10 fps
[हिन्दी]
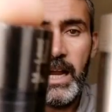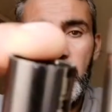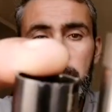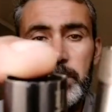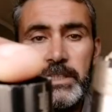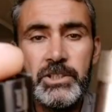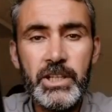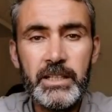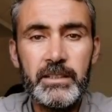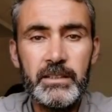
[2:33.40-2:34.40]
अब
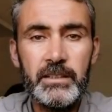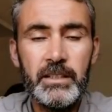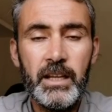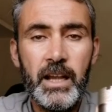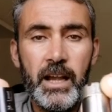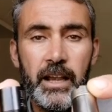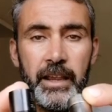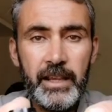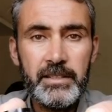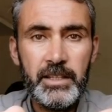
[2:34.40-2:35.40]
बेशक
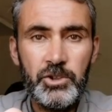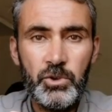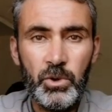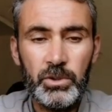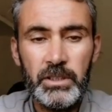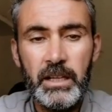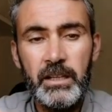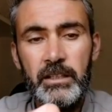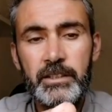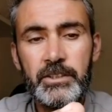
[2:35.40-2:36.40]
ऐसे चौक्स
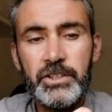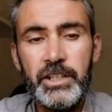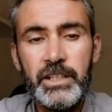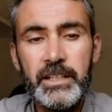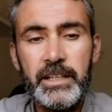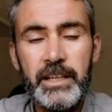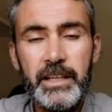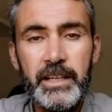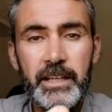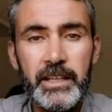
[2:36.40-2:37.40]

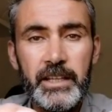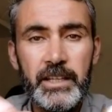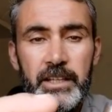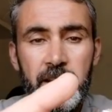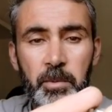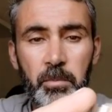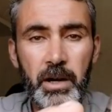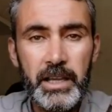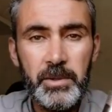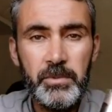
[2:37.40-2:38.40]
जिनके
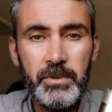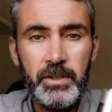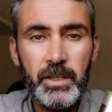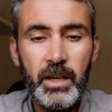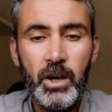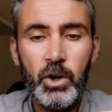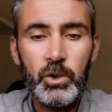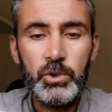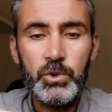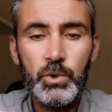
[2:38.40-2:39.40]
लंबाई
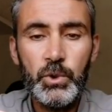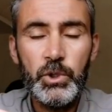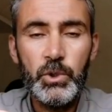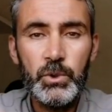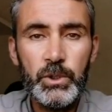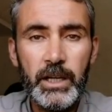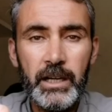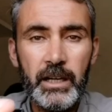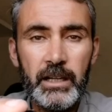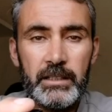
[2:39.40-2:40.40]
और चूड़ियों का
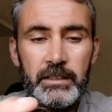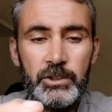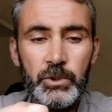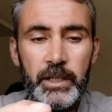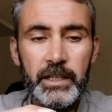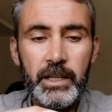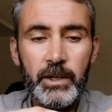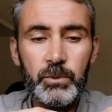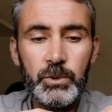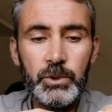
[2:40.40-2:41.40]
जो है ना
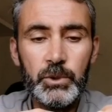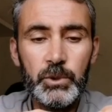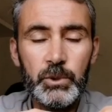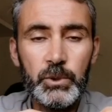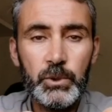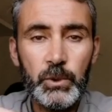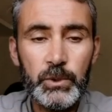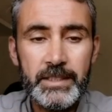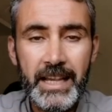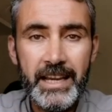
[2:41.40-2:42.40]
वो
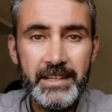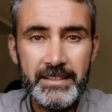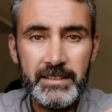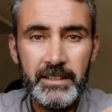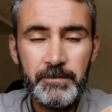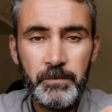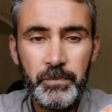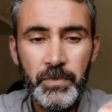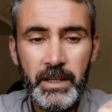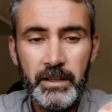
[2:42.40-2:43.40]
साइड्स
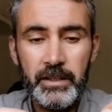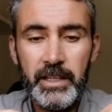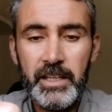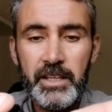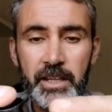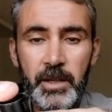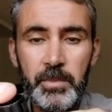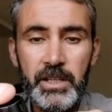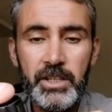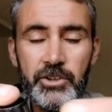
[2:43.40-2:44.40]
हाँ, यानी ये
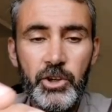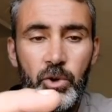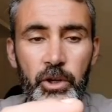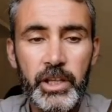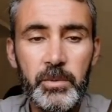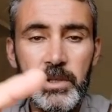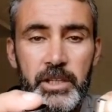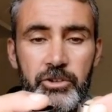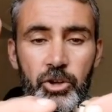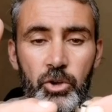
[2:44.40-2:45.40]
भी नीचे हो और ये भी
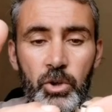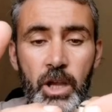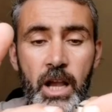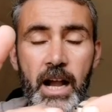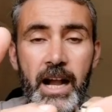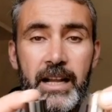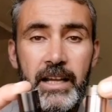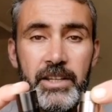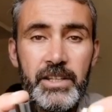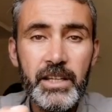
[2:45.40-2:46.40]
नीचे हो
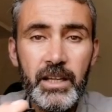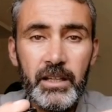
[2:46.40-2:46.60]
अगर ये